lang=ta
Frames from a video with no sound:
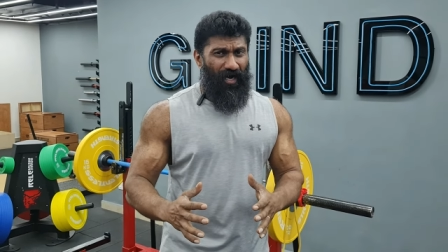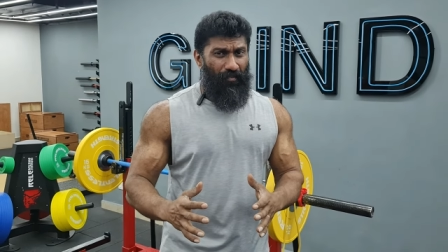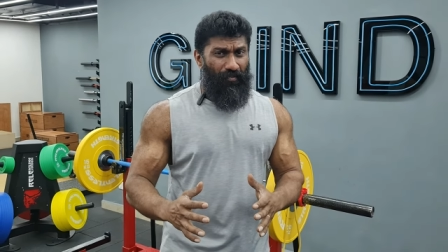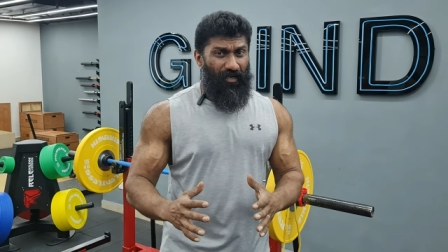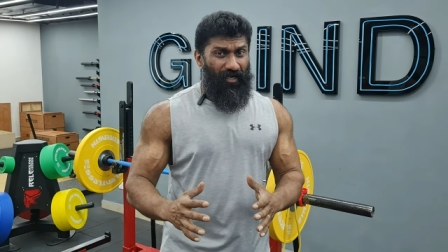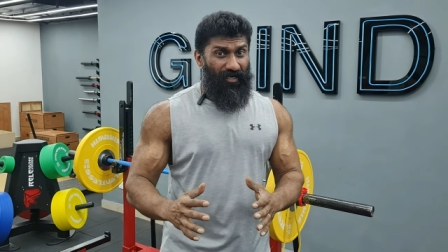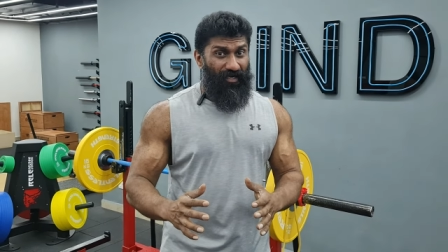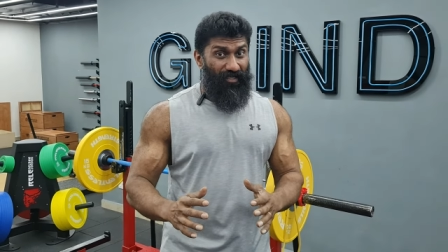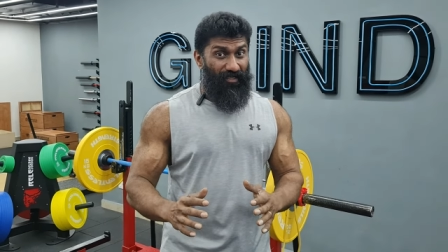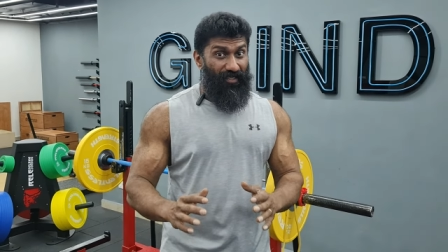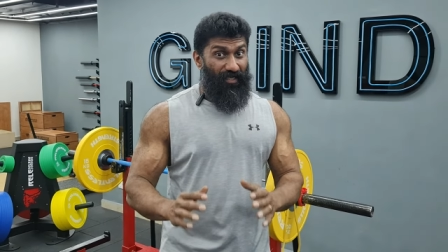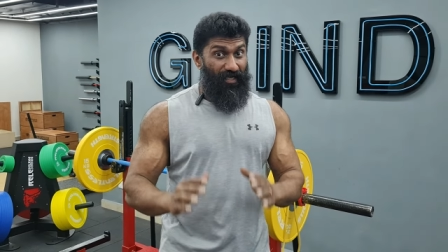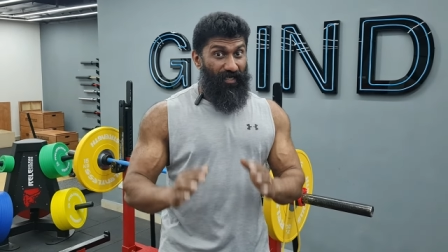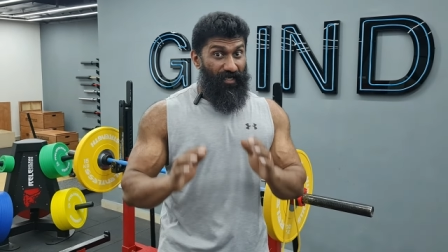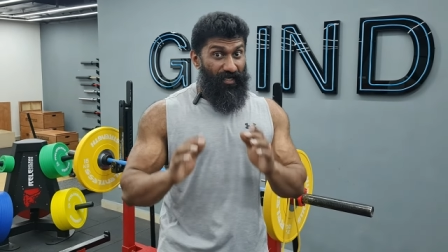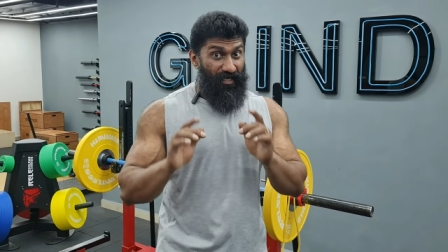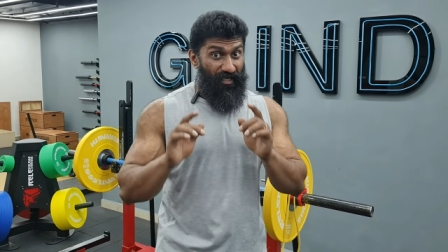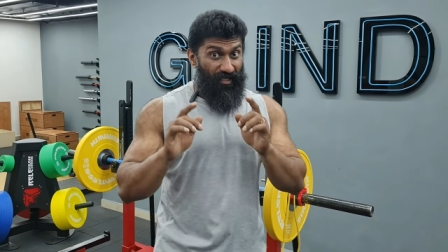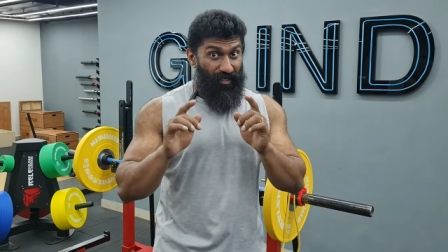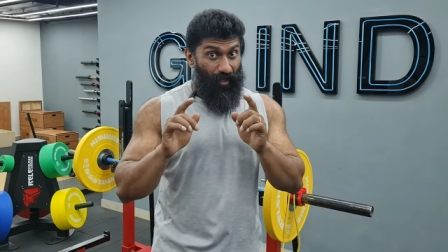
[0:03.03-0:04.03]
அப்படின்றத
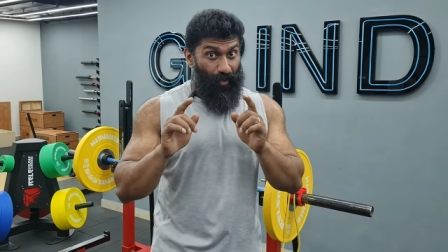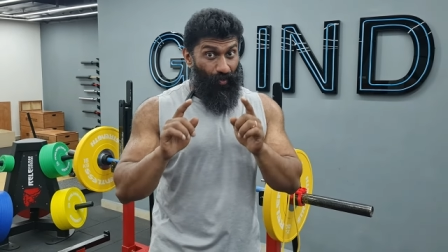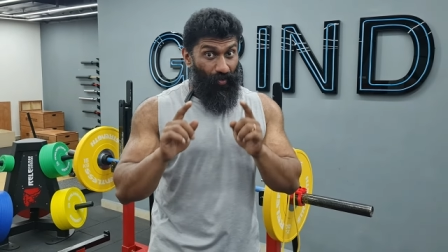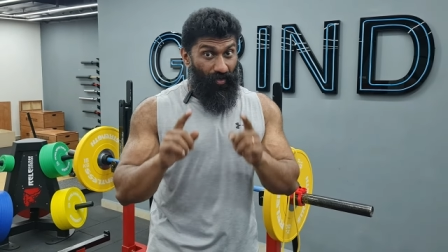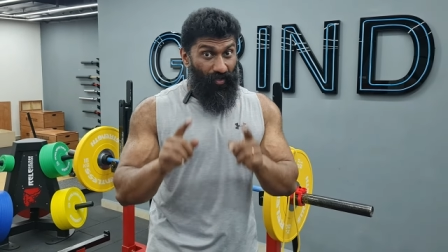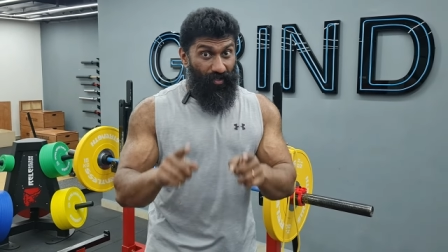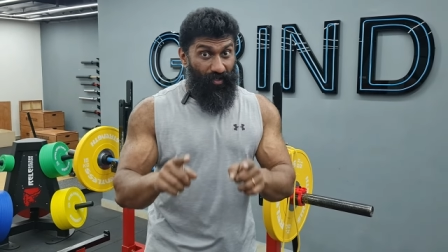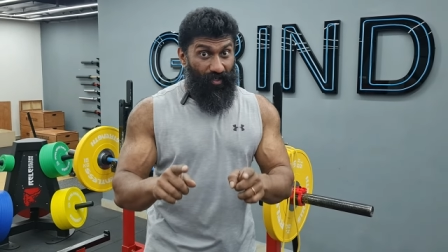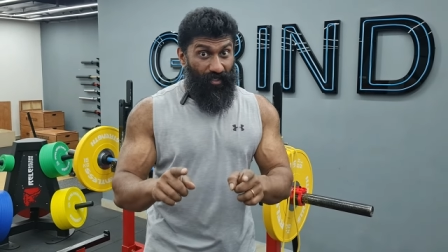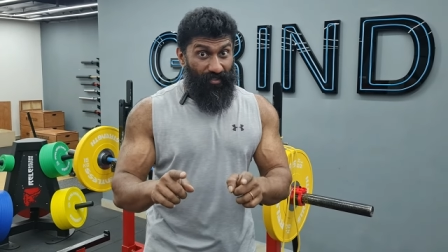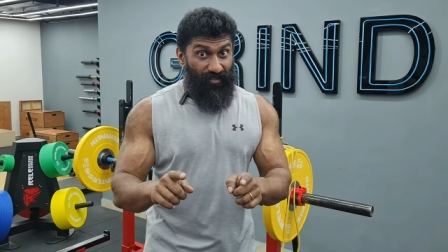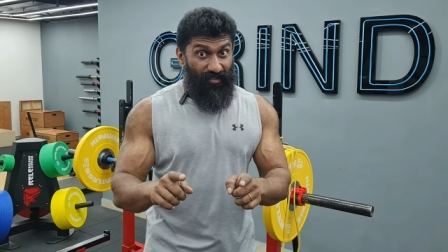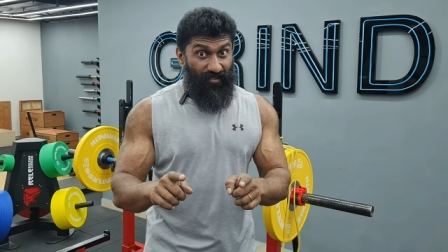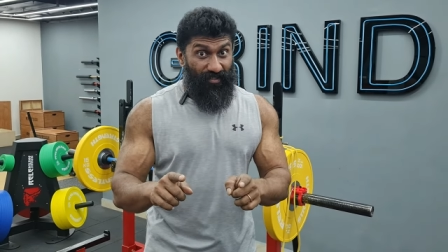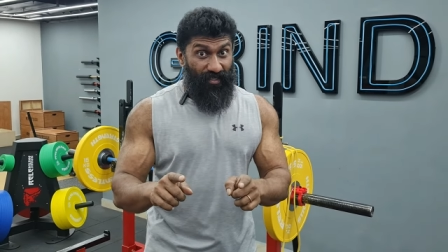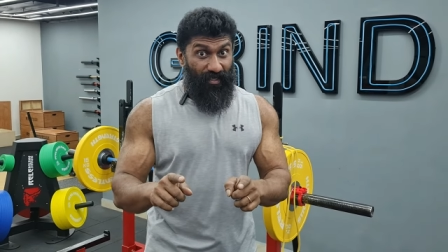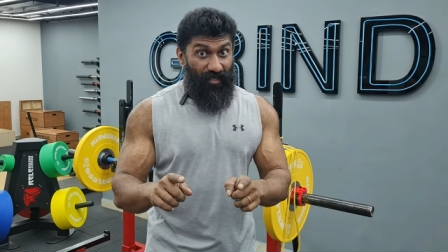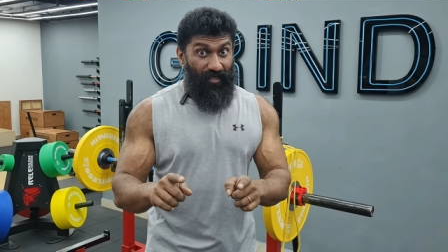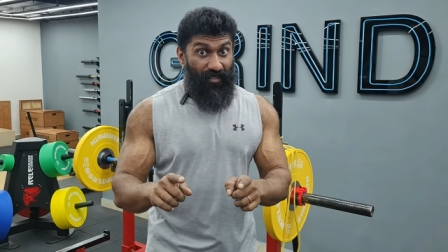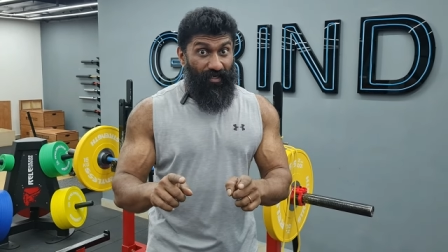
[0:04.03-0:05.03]
இன்னைக்கு நான் உங்களுக்கு
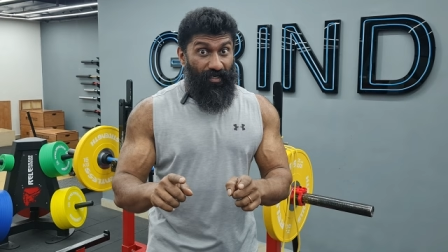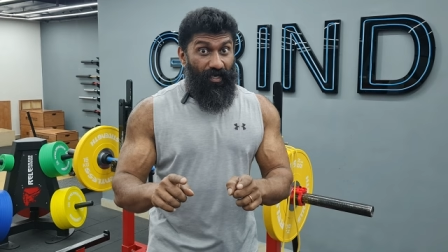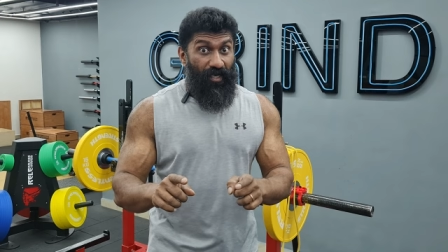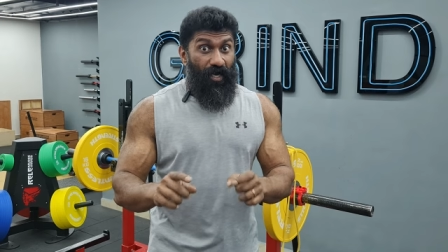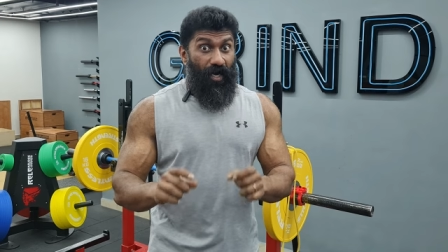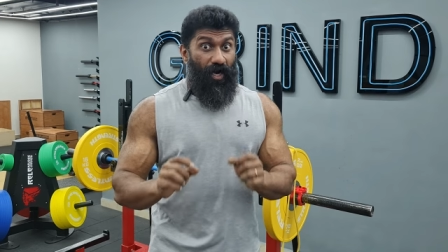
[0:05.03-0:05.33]
கற்றுத்தரேன்